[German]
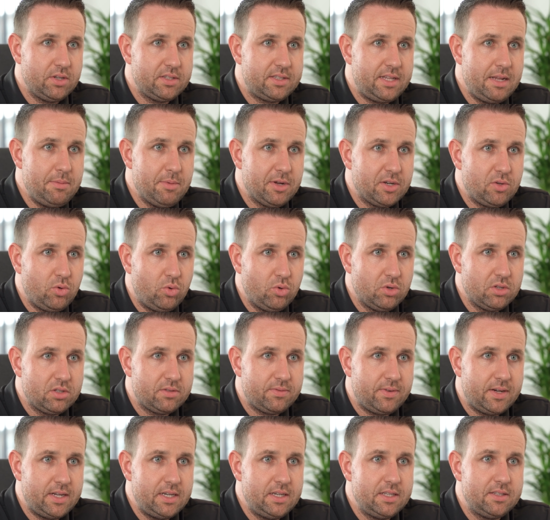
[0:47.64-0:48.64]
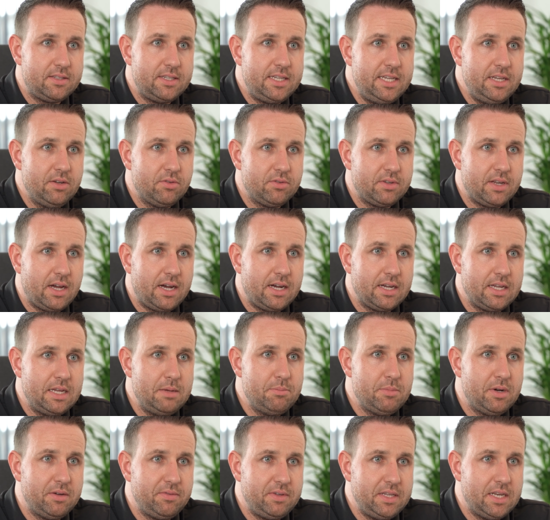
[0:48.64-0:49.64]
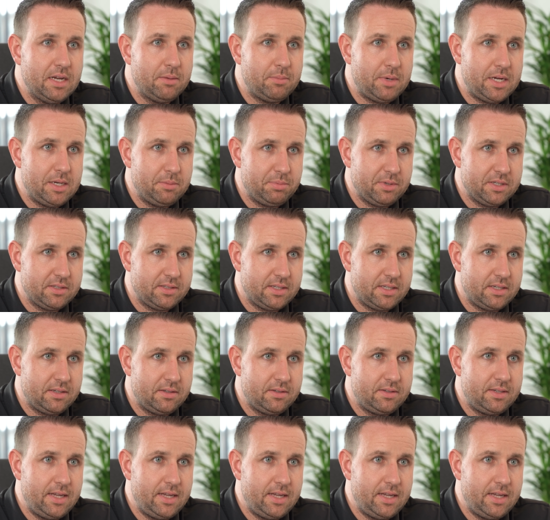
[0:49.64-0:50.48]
Und das Thema Todesfall ist hier und da immer wieder mal präsent.